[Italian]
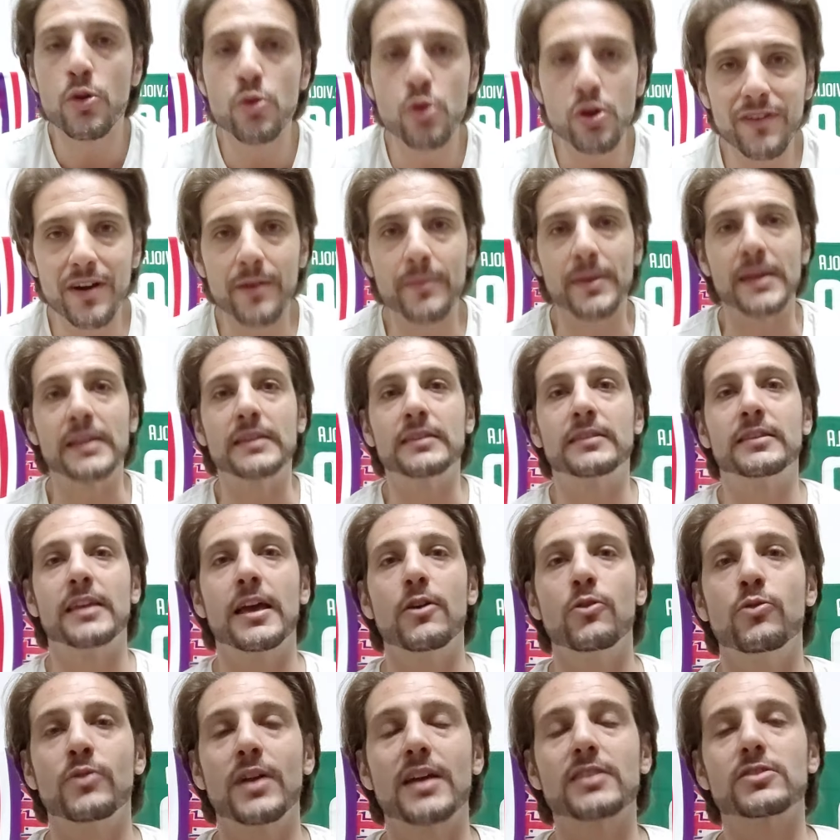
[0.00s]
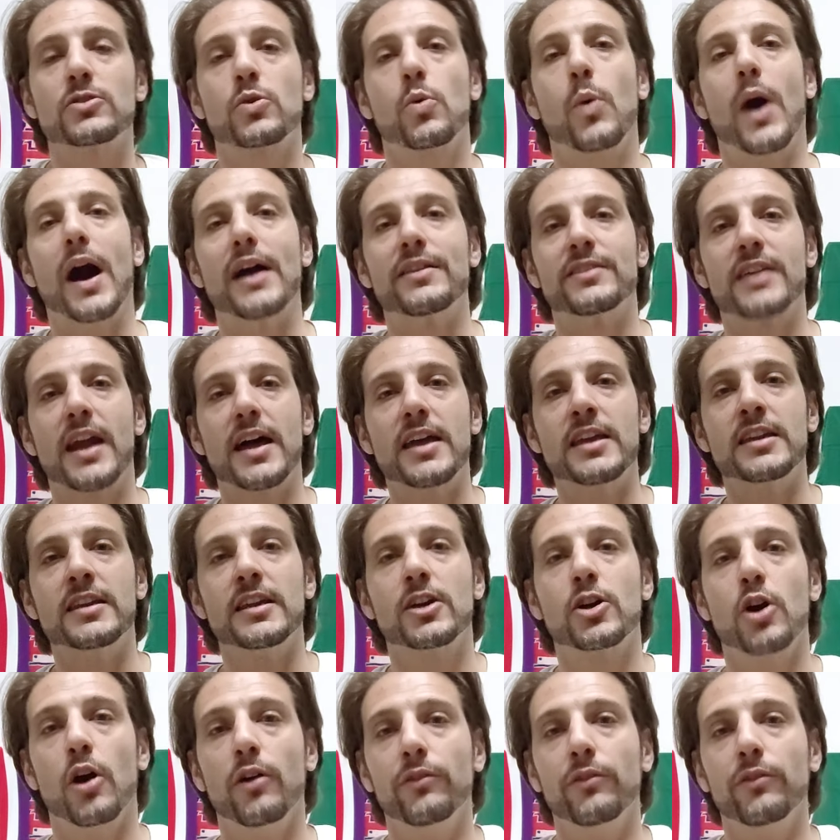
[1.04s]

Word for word: Nuovamente una squadra squadra in